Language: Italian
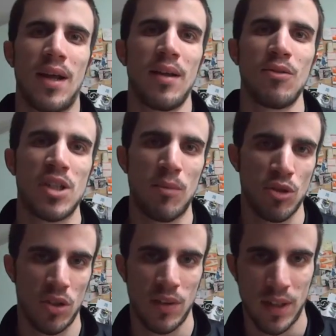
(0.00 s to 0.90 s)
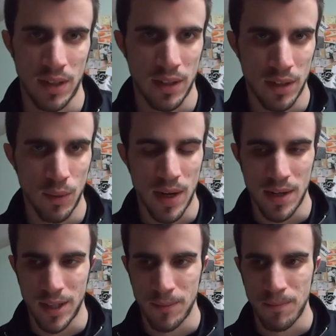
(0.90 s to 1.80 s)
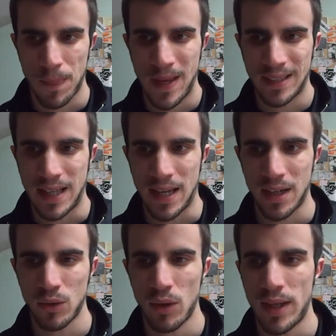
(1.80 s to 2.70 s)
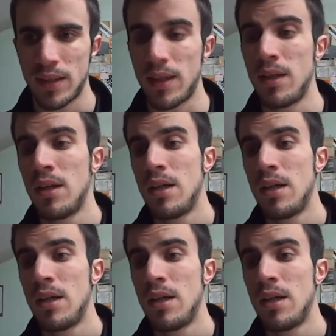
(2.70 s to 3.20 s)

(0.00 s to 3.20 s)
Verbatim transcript: è, non siamo soliti a vedere Higuain a terra dolorante.